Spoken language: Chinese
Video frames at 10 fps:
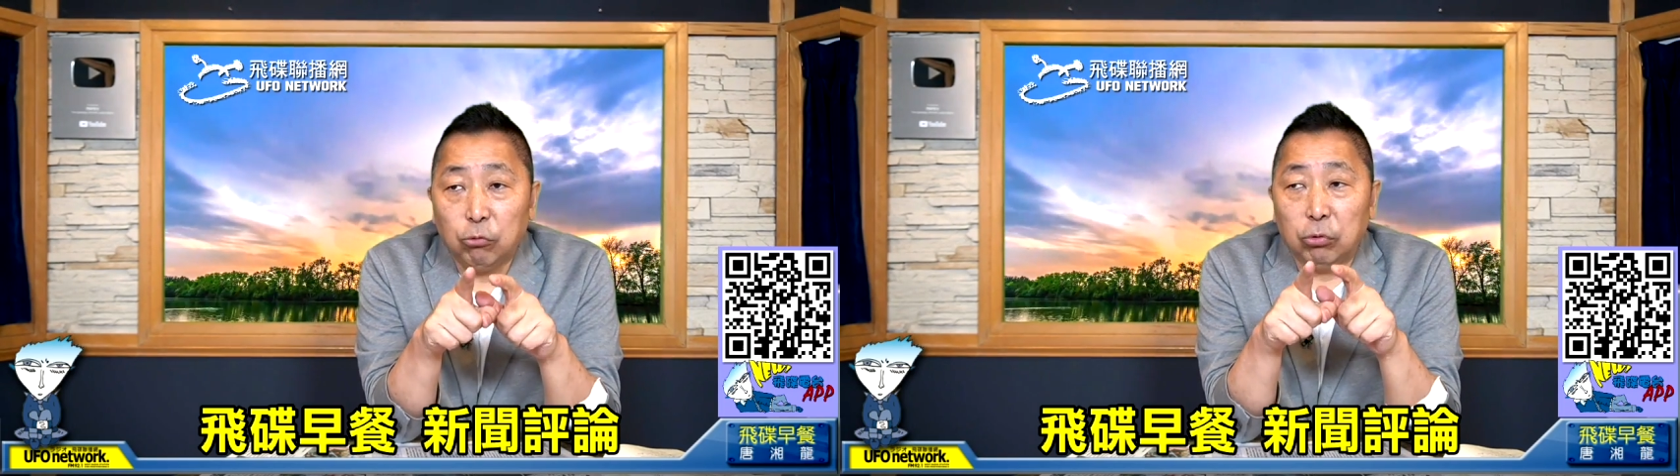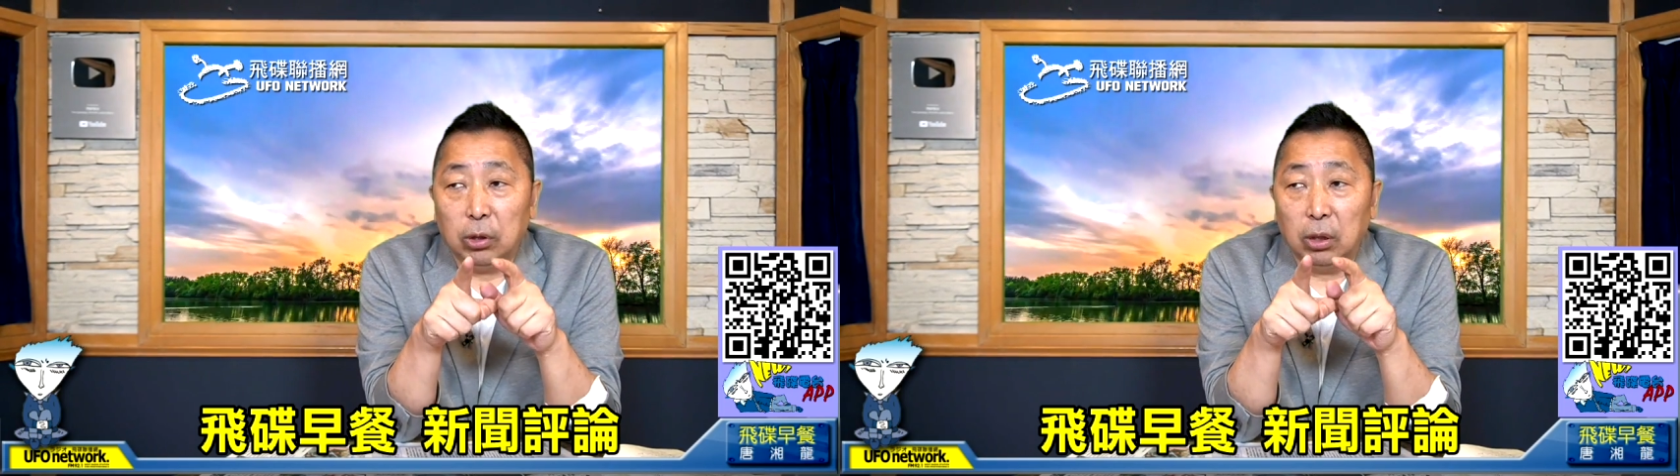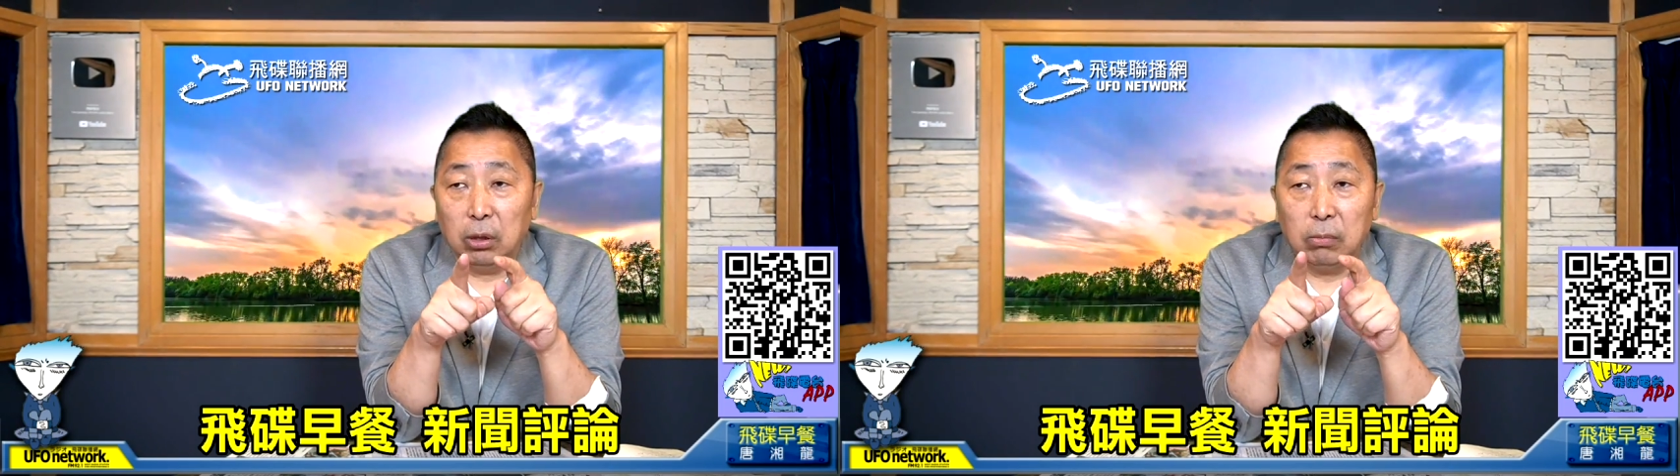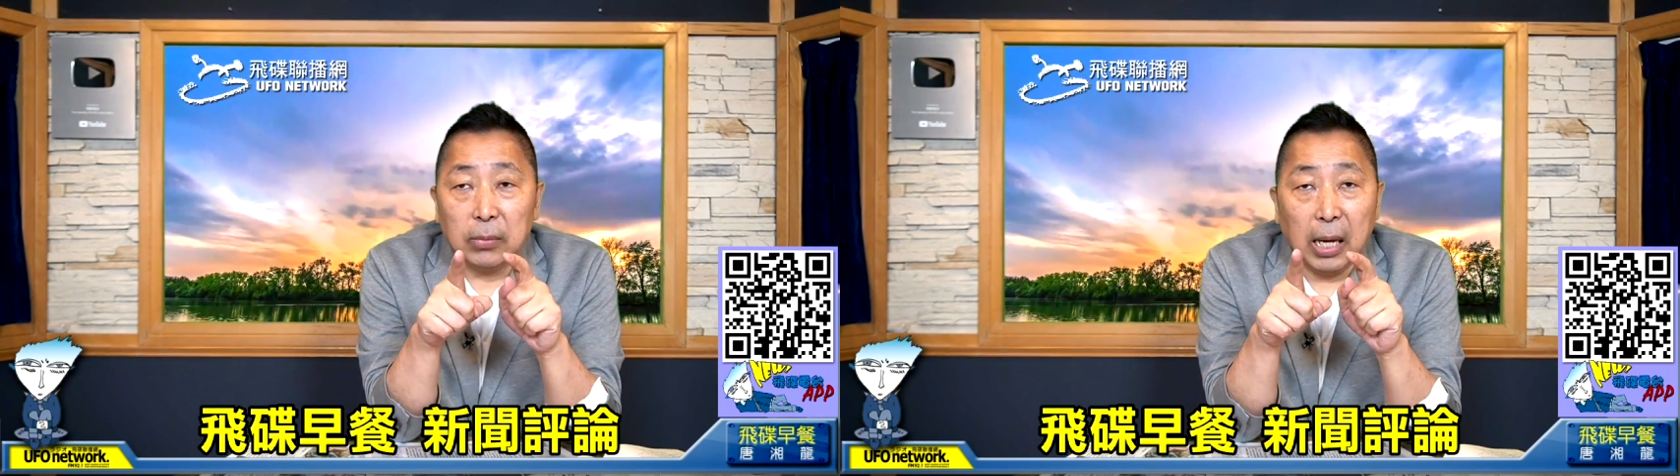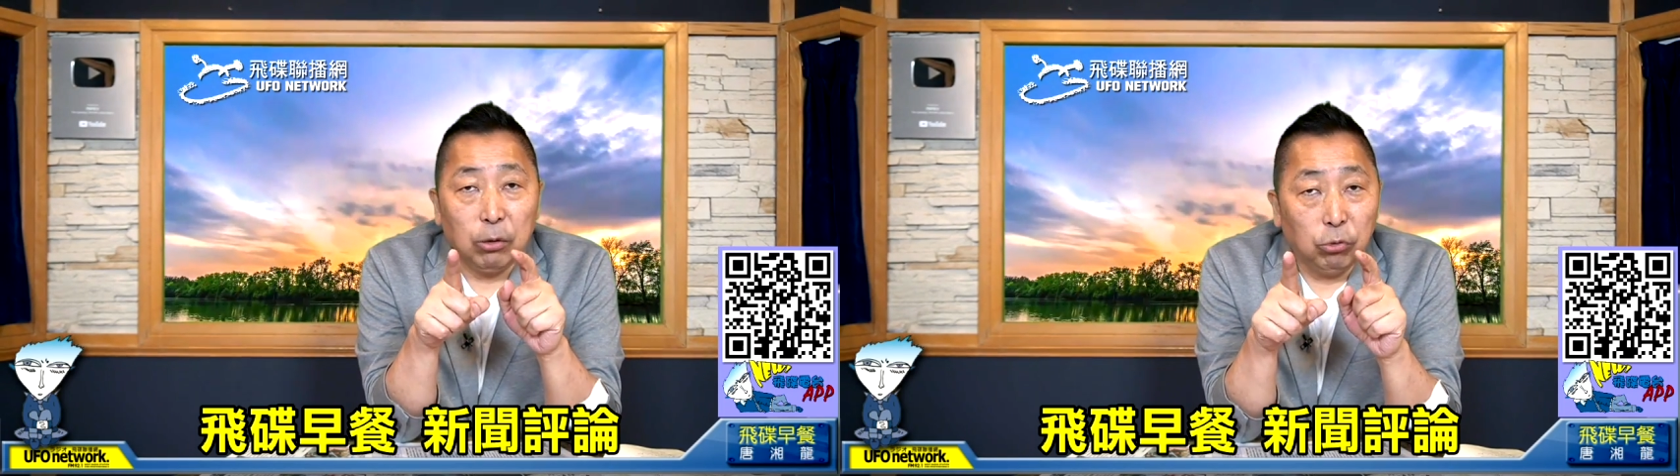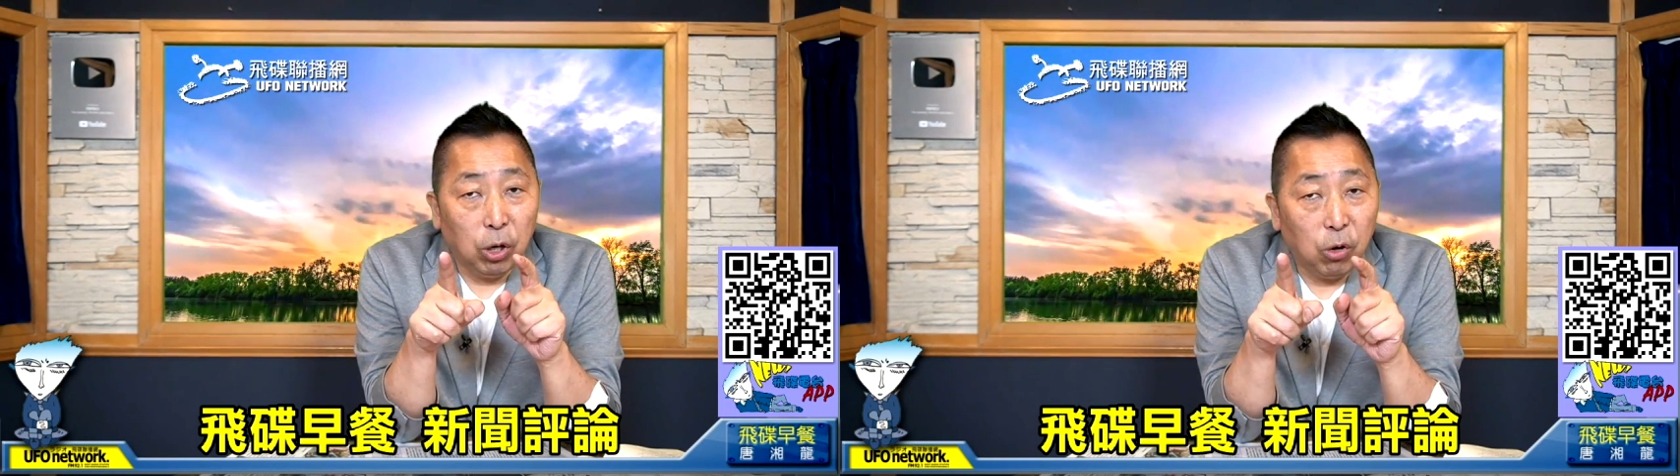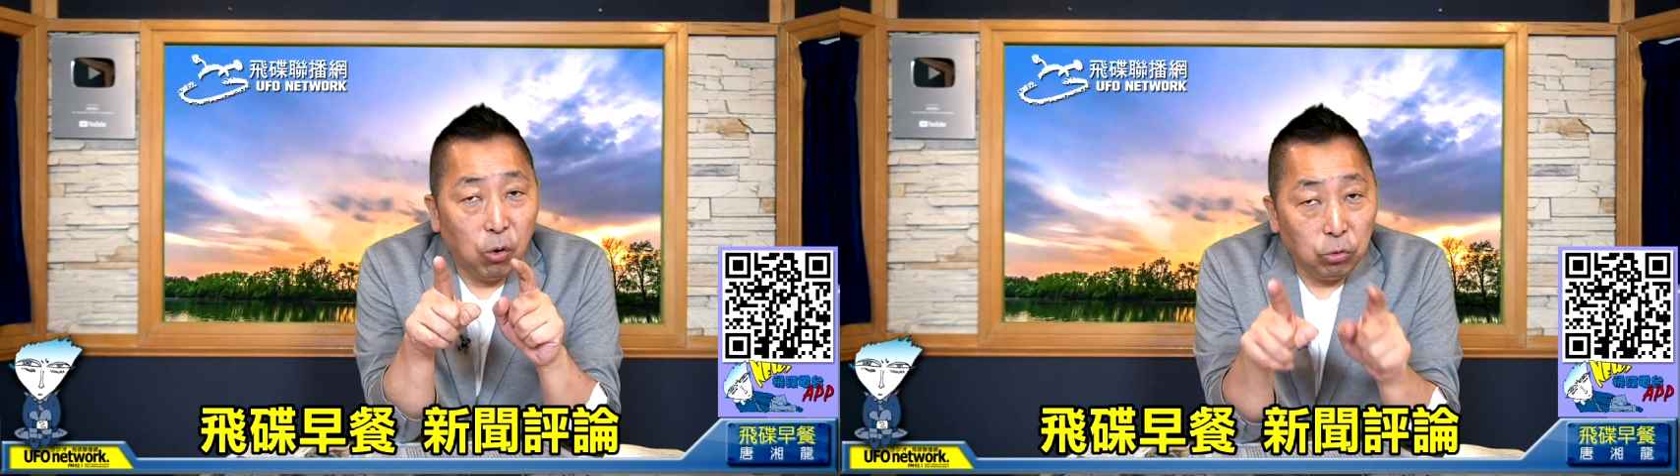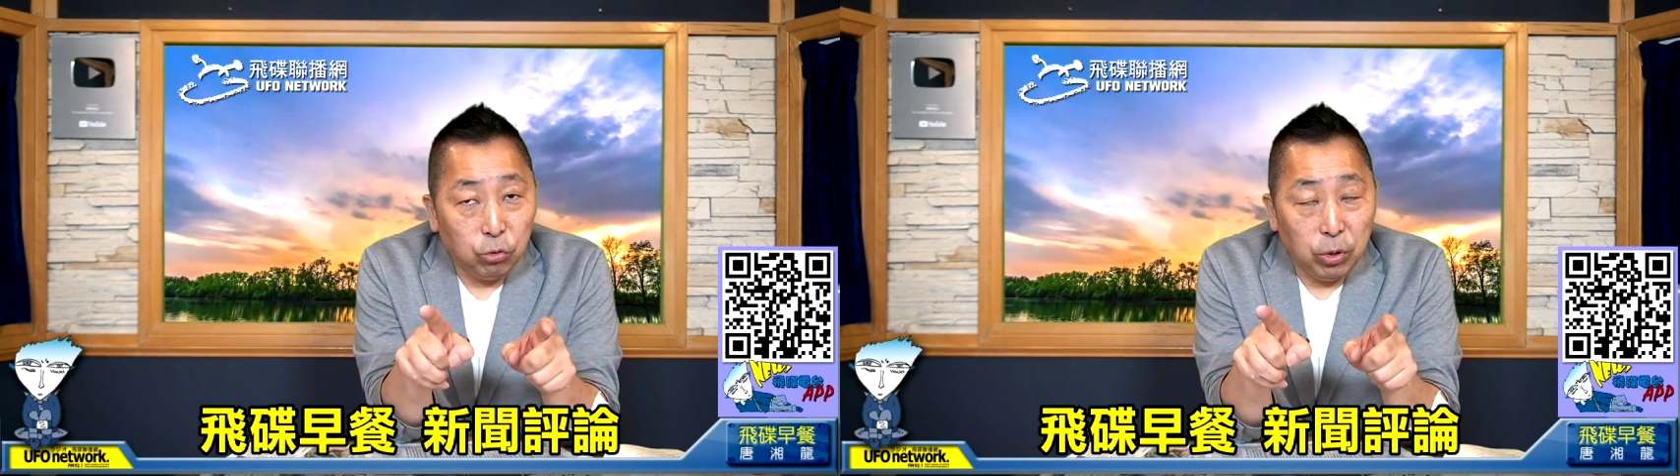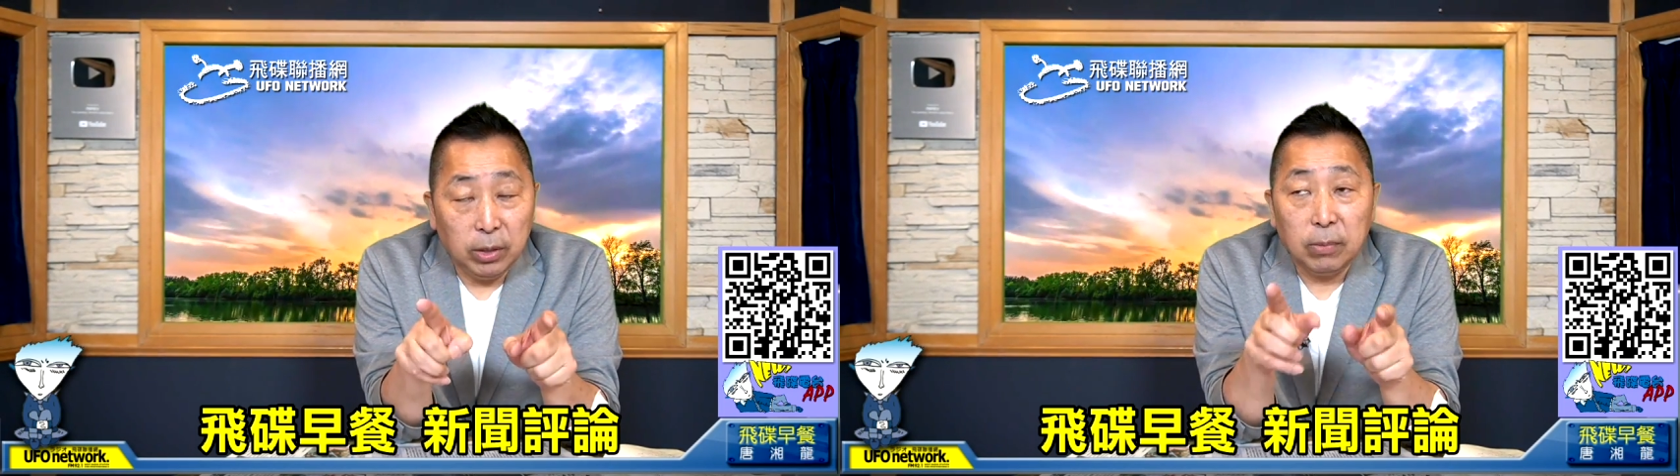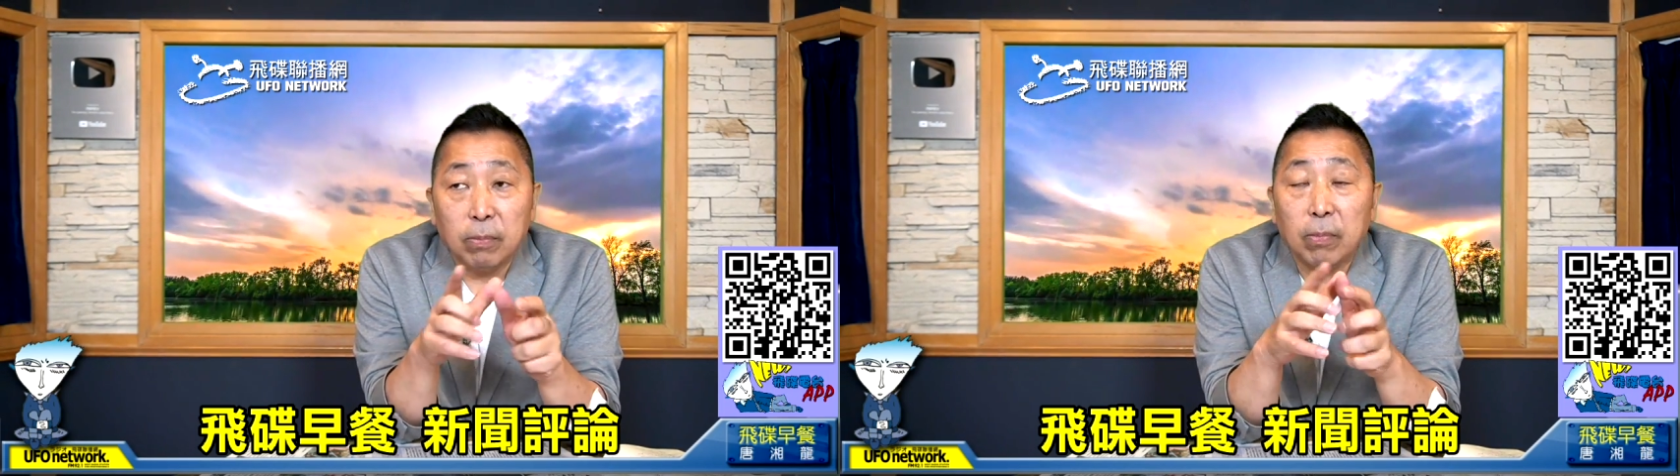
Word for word: 陆的大陆的洪水。